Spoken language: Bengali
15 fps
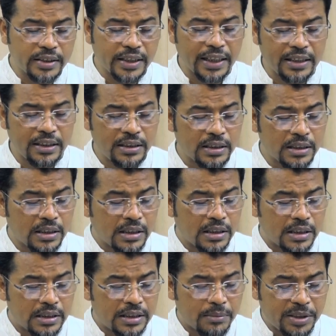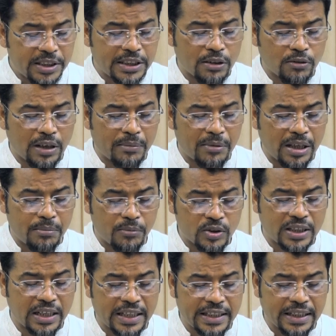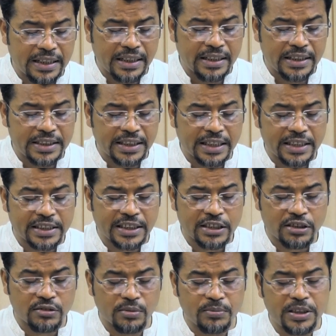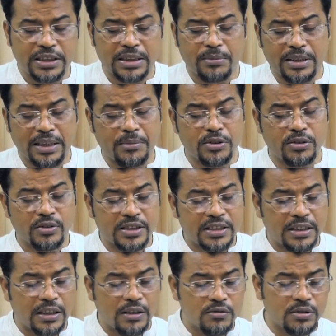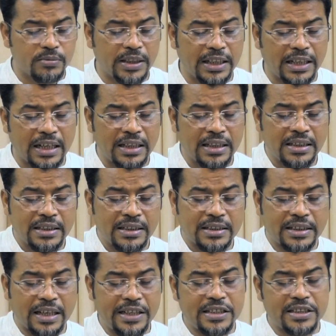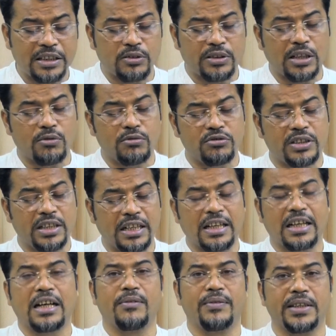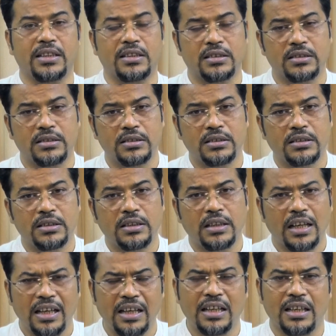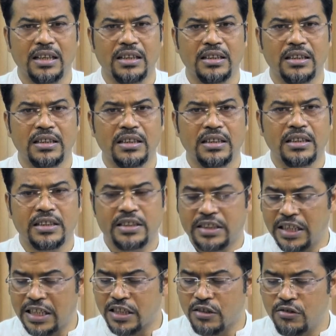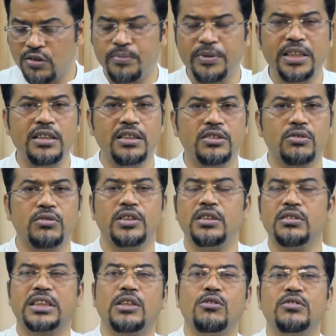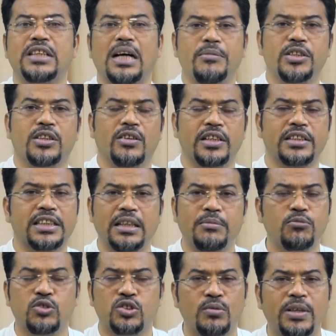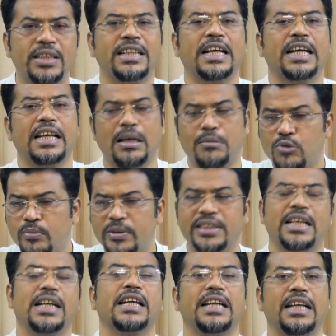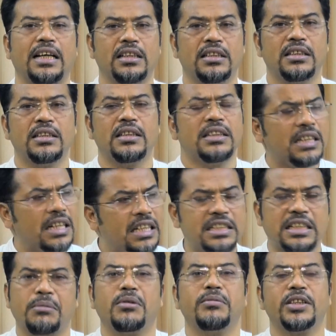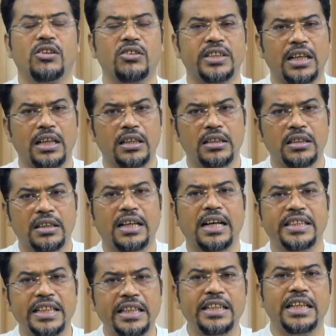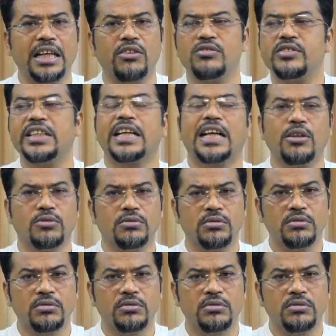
দিলেন যে মির্জা গোলাম আহমদ কাদিয়ানি নিজেকে শেষ নবী হিসেবে দাবি করেছে নাউজবিল্লা তাই সেও তার অনুসারীরা কাফের হ্যাঁ শেষ নবী যদি কেউ দাবি করে সে মুসলমান থাকে না মোমেন থাকে না এটা স্বাভাবিক কথা কাদিয়ানি কেন যে কেউ